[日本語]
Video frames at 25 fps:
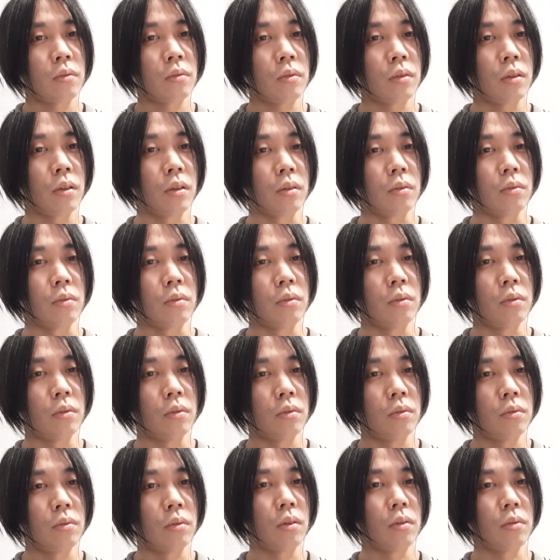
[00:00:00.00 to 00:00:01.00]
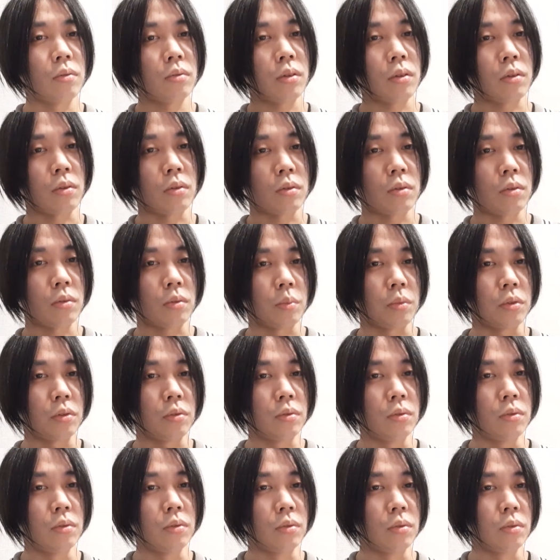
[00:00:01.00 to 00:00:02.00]
あの、あじゃあちょっと僕、
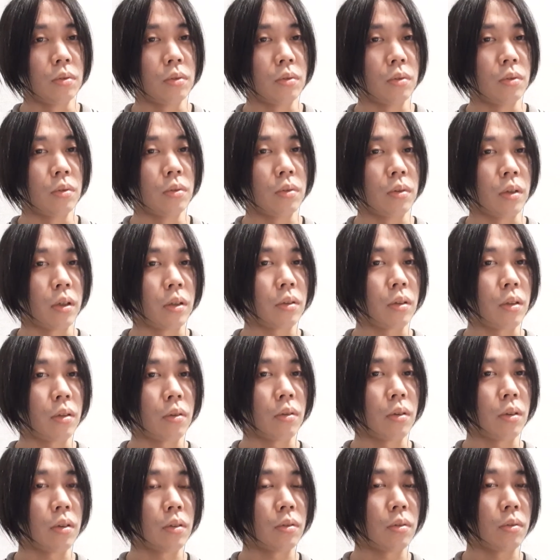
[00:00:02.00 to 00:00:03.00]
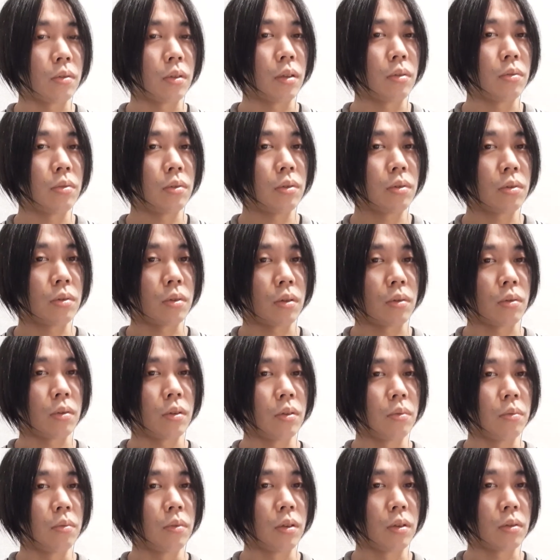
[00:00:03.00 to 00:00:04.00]
こういうのやってるから、ちょっと出口調査と
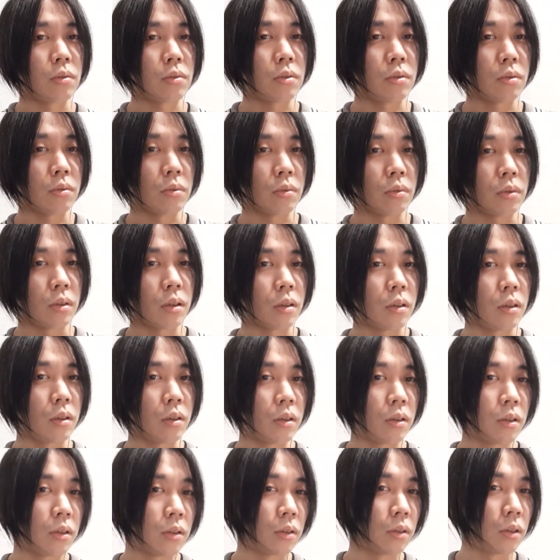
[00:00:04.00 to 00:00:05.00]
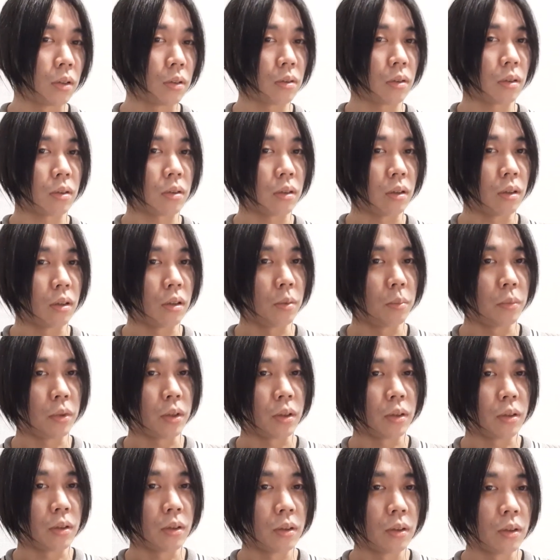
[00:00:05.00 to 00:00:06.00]
かもあるし、とか、なんか、手伝って、みた
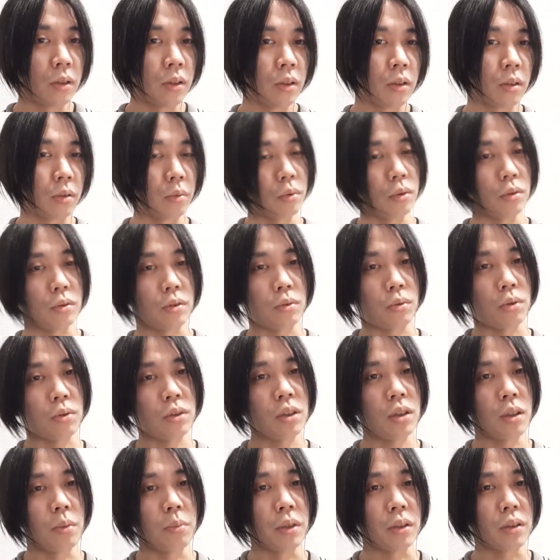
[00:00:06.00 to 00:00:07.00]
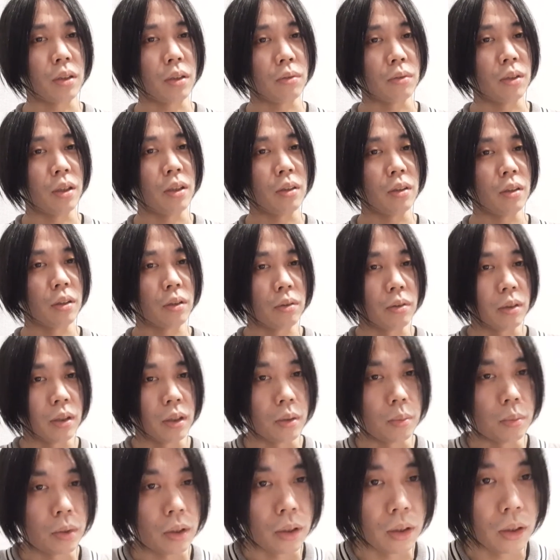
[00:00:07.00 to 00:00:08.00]
いな。もう土地勘全くないんだよ
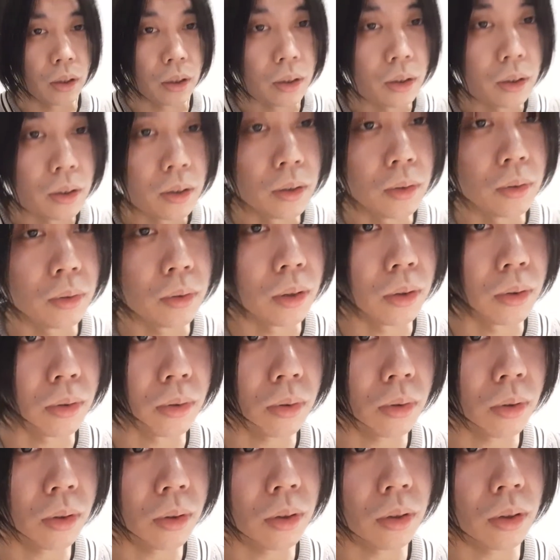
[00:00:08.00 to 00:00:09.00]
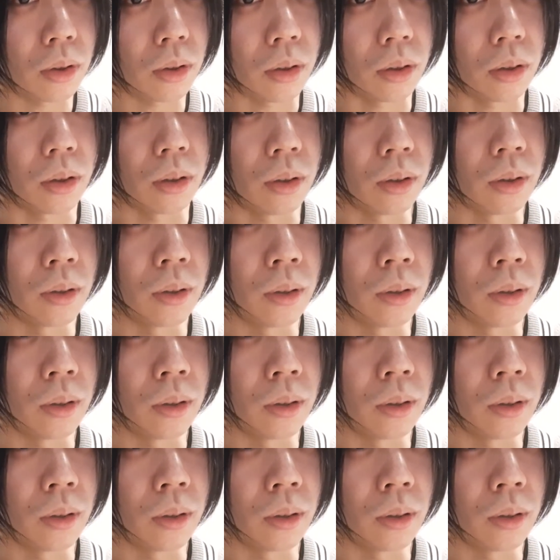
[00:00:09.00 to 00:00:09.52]
ね、みたいな。言って、それでなんか、